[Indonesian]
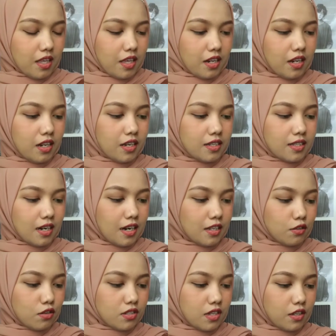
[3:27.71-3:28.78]
ini di keterangan
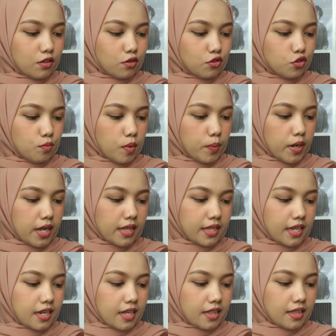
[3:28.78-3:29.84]
tulisannya itu coba
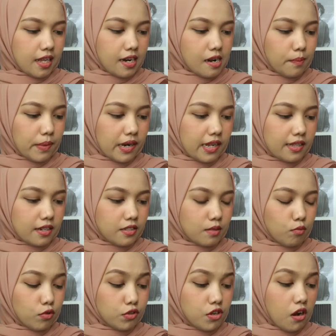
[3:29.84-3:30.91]
perhatikan tanda panah
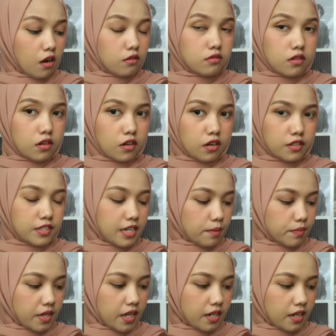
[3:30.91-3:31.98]
tersebut ya Allah
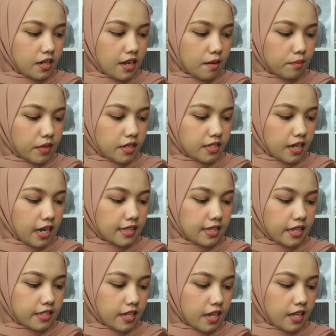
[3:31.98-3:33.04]
jamnya ini diambilnya
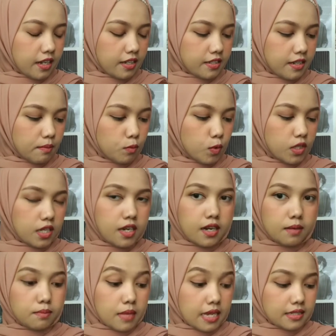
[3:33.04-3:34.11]
katanya jam
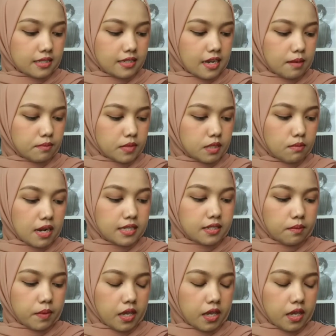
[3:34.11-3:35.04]
23.16 jam 11